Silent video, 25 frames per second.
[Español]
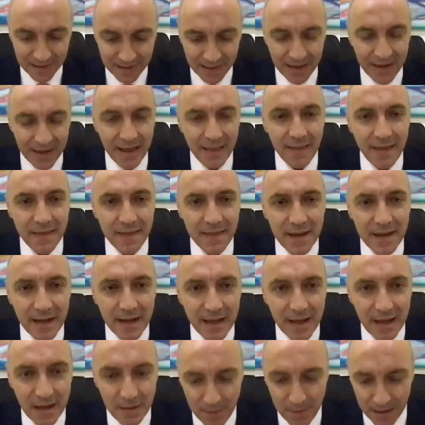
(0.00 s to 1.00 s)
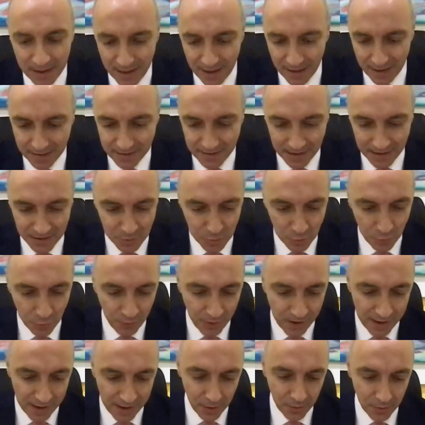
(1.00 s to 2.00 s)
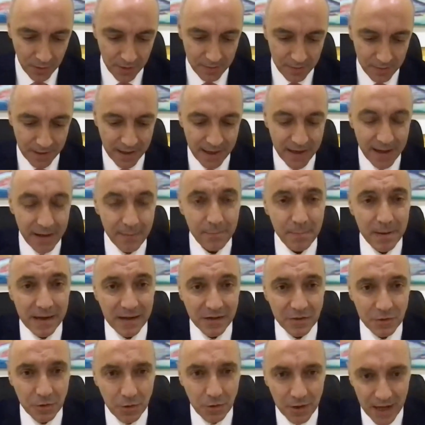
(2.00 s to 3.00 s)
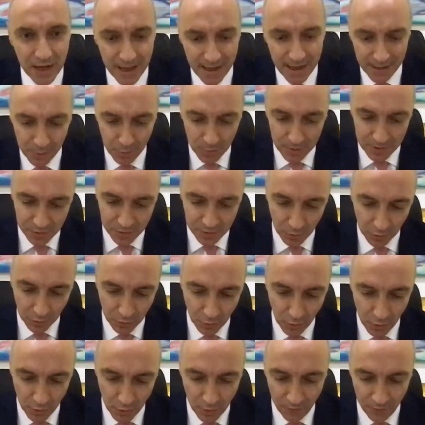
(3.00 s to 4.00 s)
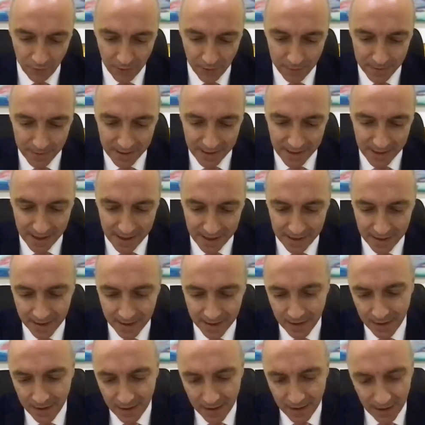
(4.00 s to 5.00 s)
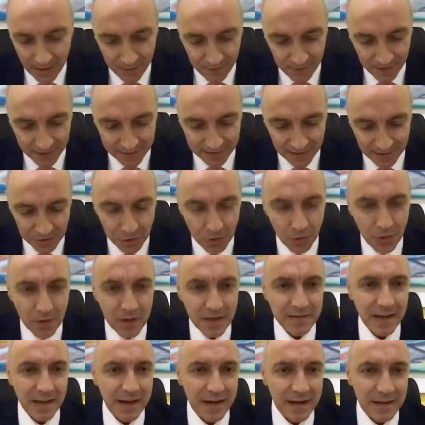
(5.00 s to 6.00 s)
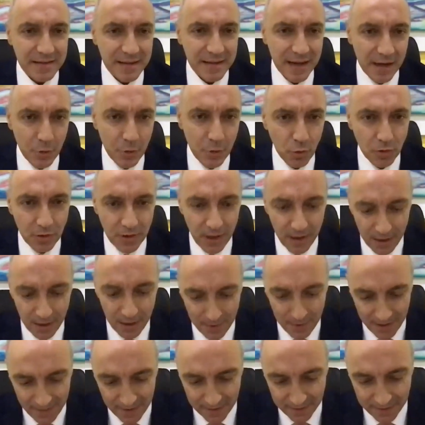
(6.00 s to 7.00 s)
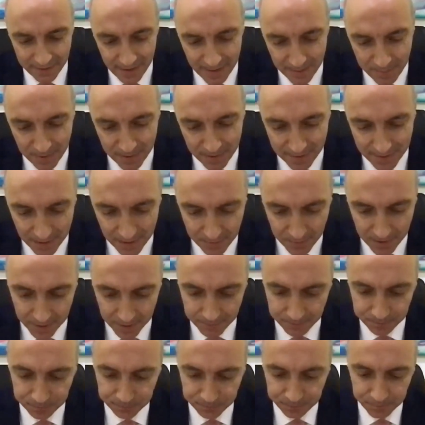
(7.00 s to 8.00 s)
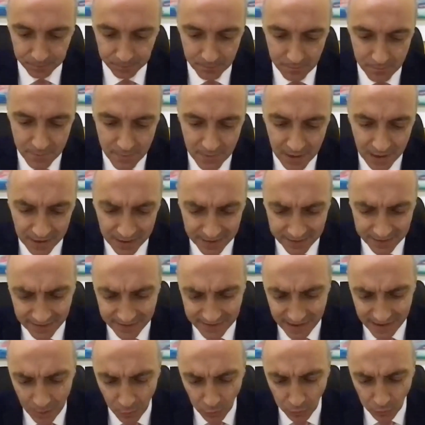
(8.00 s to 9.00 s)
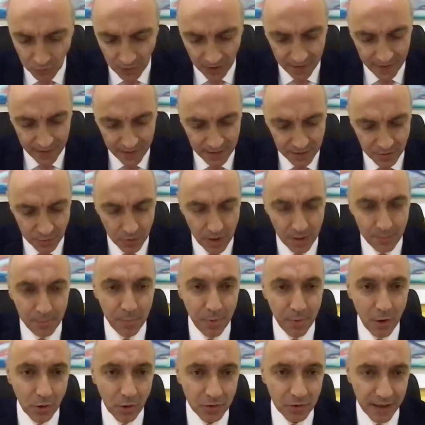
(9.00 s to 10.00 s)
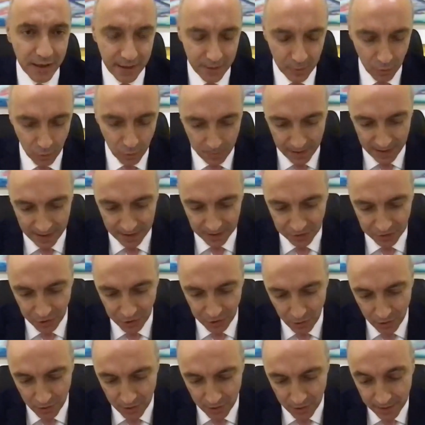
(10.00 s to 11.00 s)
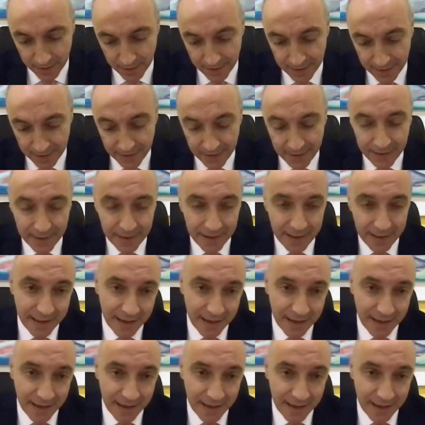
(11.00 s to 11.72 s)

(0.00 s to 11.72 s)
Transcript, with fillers: que nada dirigirme a quienes han sufrido de manera personal o en su entorno familiar afectaciones a la salud derivadas de la pandemia. Les deseo a ustedes una pronta recuperación y